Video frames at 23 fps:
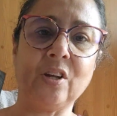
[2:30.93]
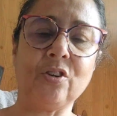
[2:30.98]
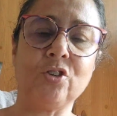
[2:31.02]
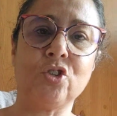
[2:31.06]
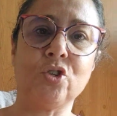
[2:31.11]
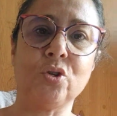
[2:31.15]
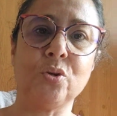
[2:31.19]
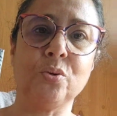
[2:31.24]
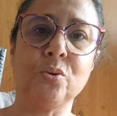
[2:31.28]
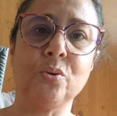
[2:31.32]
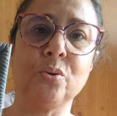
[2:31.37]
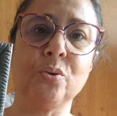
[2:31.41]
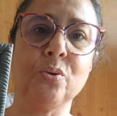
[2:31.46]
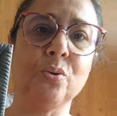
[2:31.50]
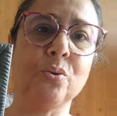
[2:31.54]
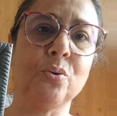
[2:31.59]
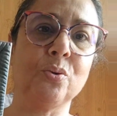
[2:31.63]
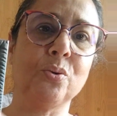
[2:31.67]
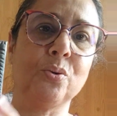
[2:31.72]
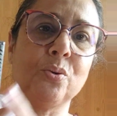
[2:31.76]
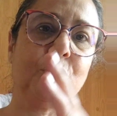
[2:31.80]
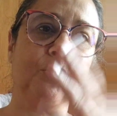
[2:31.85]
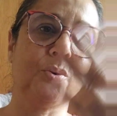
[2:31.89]

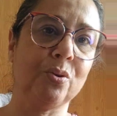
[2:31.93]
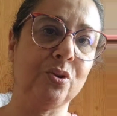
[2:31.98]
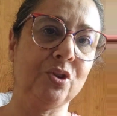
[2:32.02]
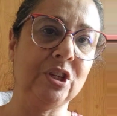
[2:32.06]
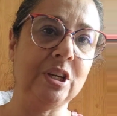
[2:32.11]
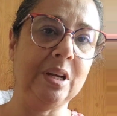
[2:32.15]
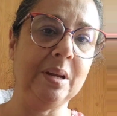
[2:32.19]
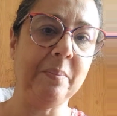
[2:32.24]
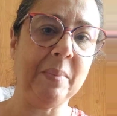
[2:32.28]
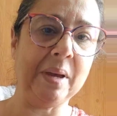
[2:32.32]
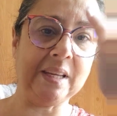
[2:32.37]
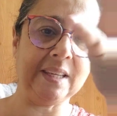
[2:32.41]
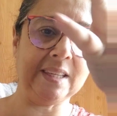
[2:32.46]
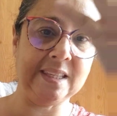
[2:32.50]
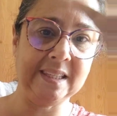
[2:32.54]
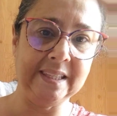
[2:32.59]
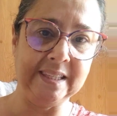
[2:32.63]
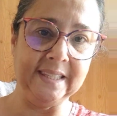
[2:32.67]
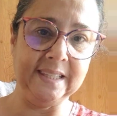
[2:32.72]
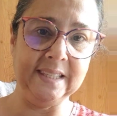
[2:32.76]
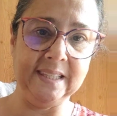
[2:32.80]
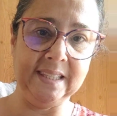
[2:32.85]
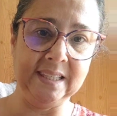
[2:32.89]
j'ai les mains
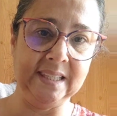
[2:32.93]
qui,